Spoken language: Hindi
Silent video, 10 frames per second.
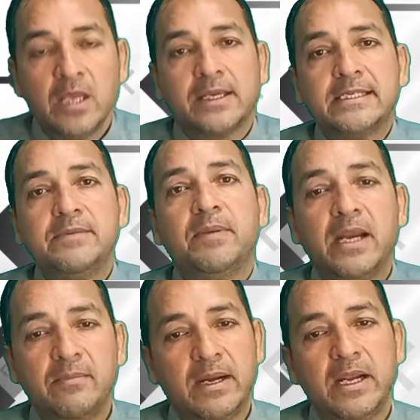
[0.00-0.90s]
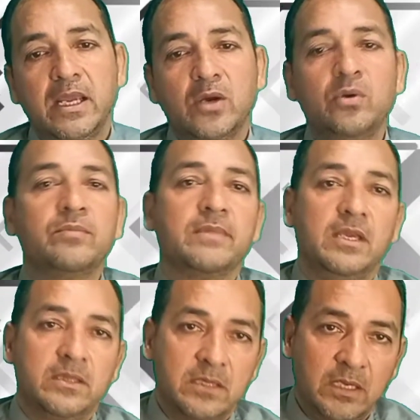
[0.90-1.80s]
किसी बड़ी बिल्डिंग को हम
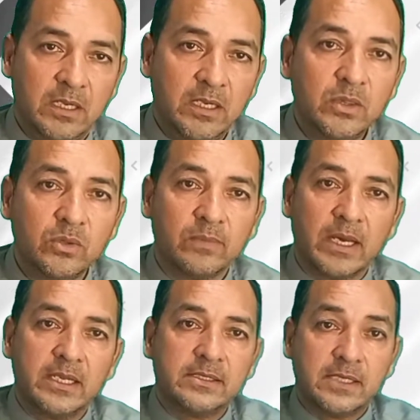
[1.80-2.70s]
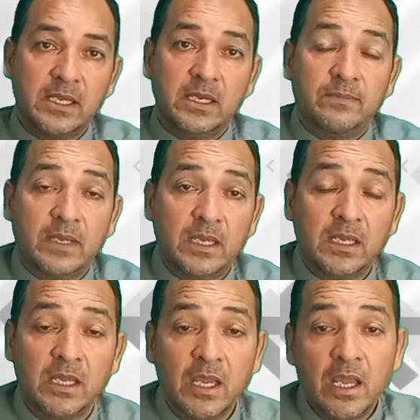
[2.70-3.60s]
देखते हैं तो हमारे जहन
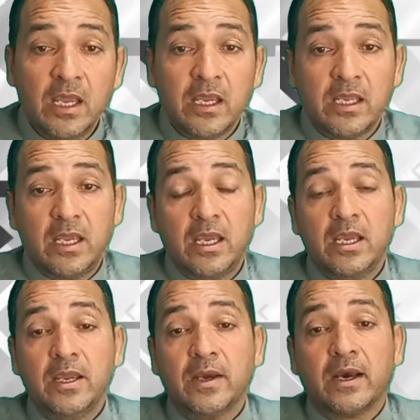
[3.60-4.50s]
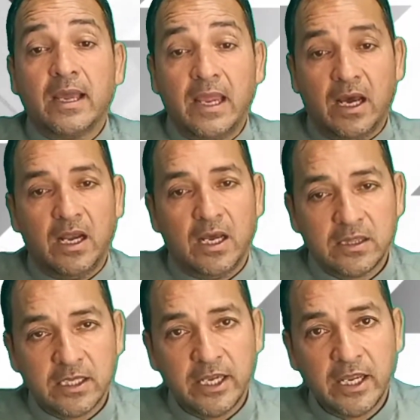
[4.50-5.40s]
में ये ख्याल
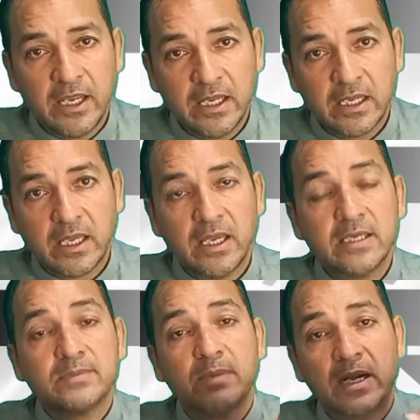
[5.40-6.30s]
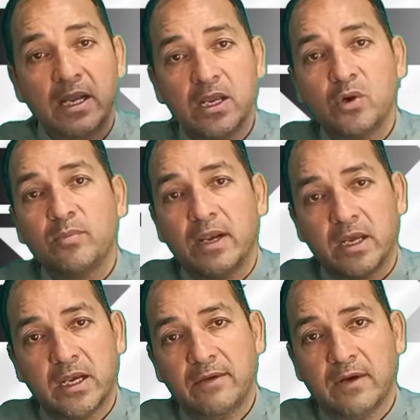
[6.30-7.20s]
आता है कि इस बिल्डिंग को
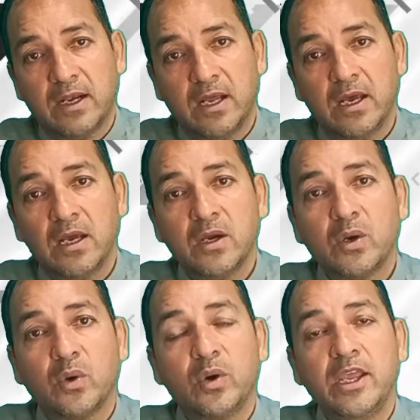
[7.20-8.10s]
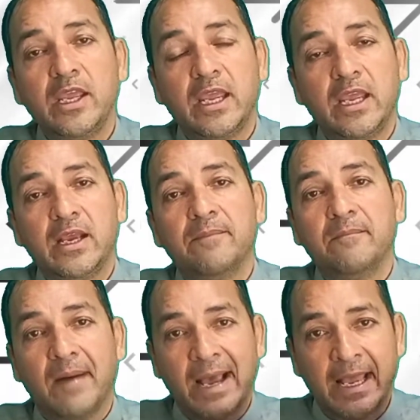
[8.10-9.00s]
बनाने वाला कोई एक
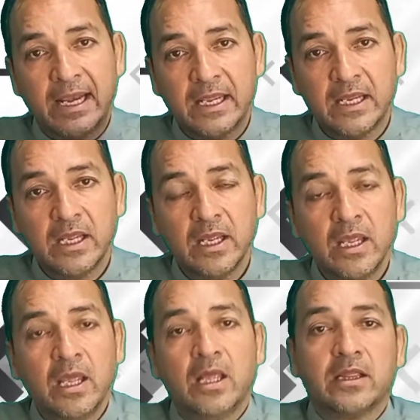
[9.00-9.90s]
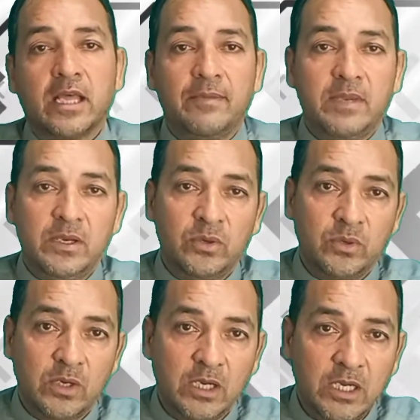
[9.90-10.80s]
मायर तामीर
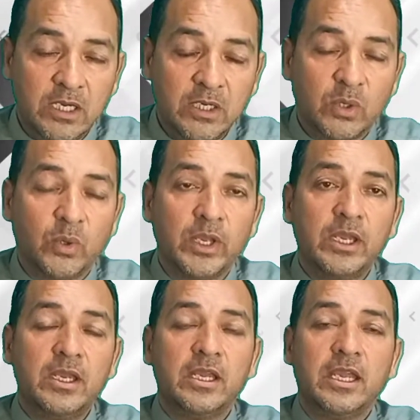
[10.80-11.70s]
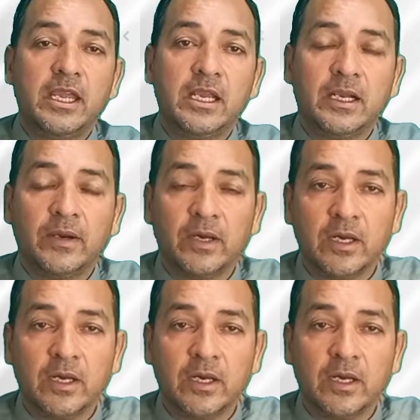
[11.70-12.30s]
होगा कोई एक